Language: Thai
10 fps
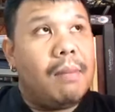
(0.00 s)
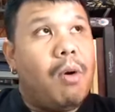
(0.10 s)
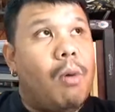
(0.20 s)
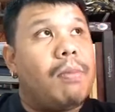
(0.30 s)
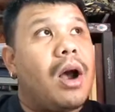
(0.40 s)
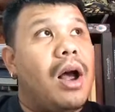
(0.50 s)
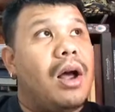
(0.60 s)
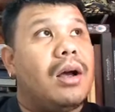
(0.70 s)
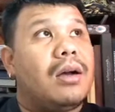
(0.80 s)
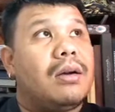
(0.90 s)
ผมก็
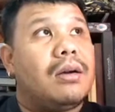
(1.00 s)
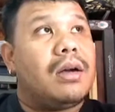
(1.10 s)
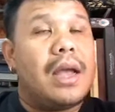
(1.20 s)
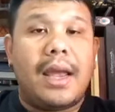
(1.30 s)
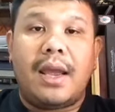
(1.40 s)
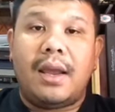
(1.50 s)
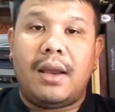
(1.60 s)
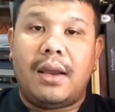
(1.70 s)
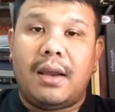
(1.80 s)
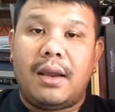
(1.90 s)
เอ
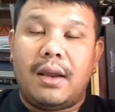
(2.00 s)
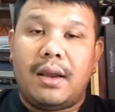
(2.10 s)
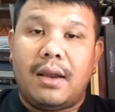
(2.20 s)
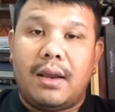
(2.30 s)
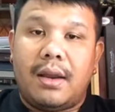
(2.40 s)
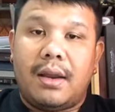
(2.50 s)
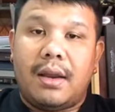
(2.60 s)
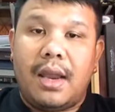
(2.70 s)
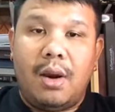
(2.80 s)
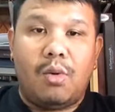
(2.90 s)

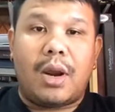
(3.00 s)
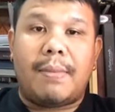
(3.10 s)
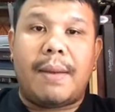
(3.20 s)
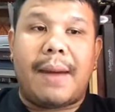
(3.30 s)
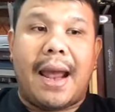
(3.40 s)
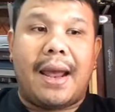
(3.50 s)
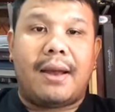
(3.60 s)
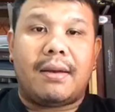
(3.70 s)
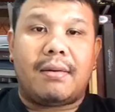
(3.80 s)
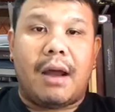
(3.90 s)
เอลุงแกไม่มา
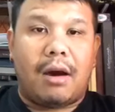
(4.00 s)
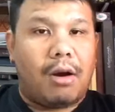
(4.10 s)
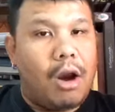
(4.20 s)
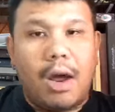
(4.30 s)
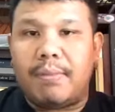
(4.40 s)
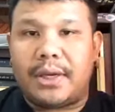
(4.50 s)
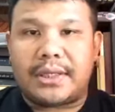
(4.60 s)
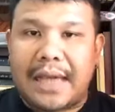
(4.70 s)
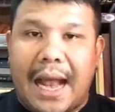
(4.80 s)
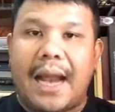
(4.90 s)
อ่า ก็เริ่มศึก
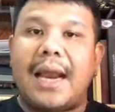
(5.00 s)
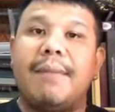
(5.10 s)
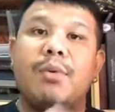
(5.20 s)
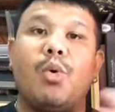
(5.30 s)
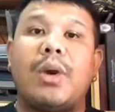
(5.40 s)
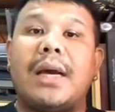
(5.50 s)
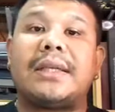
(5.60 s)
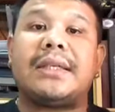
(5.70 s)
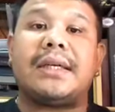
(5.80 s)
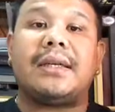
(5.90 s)
ษา เริ่มดูหนัง
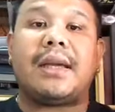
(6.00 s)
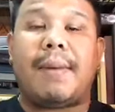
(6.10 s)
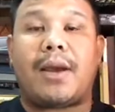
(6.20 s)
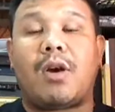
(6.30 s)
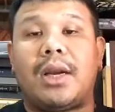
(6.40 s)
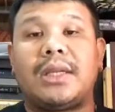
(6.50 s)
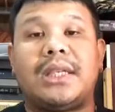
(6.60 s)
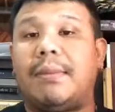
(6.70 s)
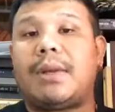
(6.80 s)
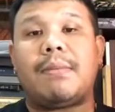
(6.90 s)
สือ สมัยก่อนหนังสื
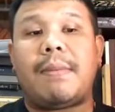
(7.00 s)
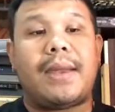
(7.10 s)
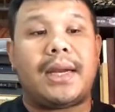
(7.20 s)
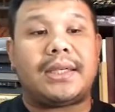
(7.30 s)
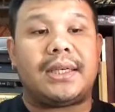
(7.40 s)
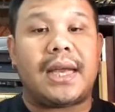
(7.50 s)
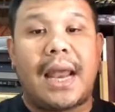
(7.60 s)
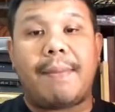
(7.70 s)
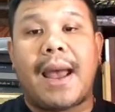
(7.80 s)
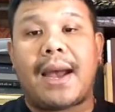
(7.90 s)
อมันจะไม่มีหนังสืออะไร
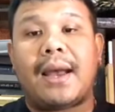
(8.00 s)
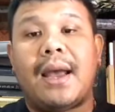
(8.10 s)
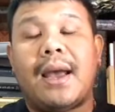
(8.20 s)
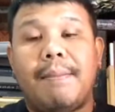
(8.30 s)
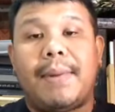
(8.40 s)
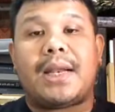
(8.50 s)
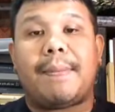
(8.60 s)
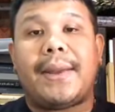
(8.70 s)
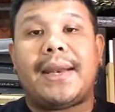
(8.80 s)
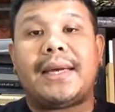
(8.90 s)
มาก มันจะ
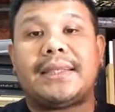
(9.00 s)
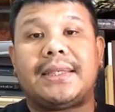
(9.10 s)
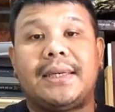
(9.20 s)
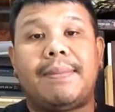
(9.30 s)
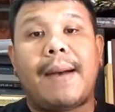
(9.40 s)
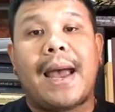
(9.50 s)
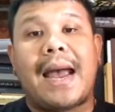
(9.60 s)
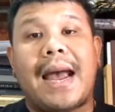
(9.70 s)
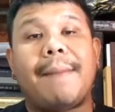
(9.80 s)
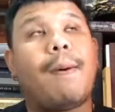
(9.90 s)
เป็นหนังสือม
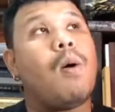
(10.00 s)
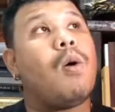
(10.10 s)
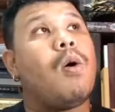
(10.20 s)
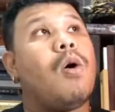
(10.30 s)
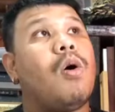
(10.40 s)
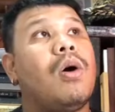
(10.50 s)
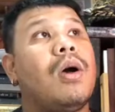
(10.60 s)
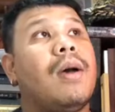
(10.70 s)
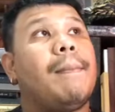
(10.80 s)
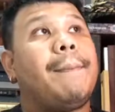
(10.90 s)
หาโพธิ์
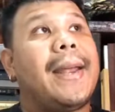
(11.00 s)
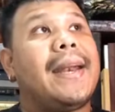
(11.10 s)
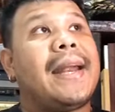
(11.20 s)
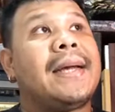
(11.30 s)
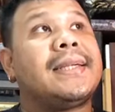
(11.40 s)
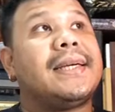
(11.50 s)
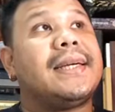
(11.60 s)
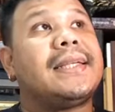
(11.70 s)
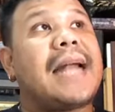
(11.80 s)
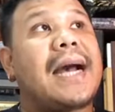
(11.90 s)
เป็นหนังสือ
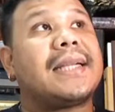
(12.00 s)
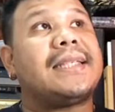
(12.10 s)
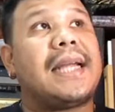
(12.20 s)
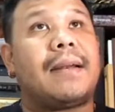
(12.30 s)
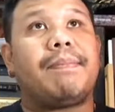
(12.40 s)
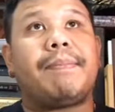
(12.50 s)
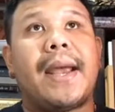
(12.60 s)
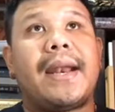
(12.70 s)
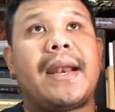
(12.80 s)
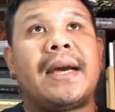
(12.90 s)
ศักดิ์สิทธิ์ เป็
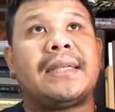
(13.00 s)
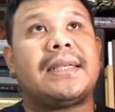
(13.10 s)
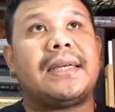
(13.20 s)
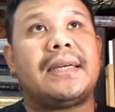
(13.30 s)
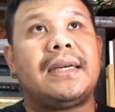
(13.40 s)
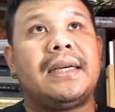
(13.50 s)
นหนังสือ